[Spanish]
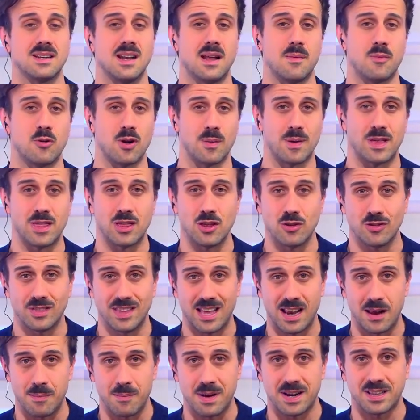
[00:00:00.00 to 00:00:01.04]
en la programación
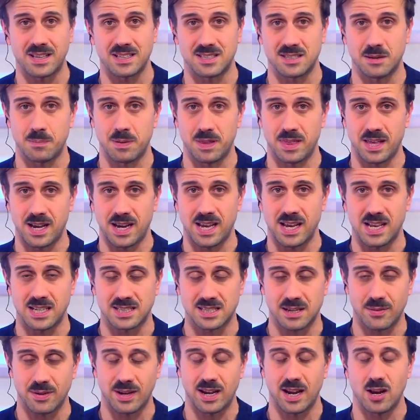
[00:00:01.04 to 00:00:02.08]
del martes especial, que ya
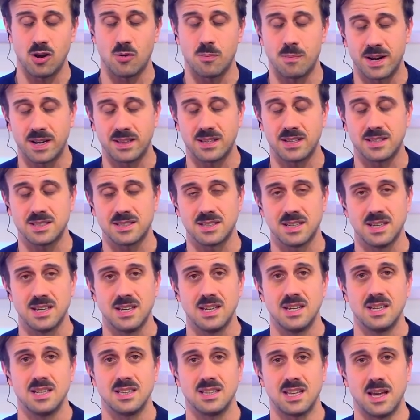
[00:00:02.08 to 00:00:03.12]
saben que los martes
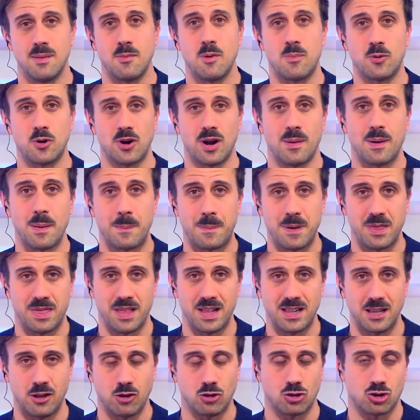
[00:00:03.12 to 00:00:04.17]
tenemos programa
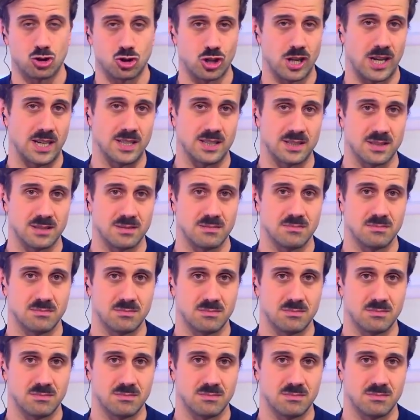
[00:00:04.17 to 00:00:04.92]
especial de dos horas.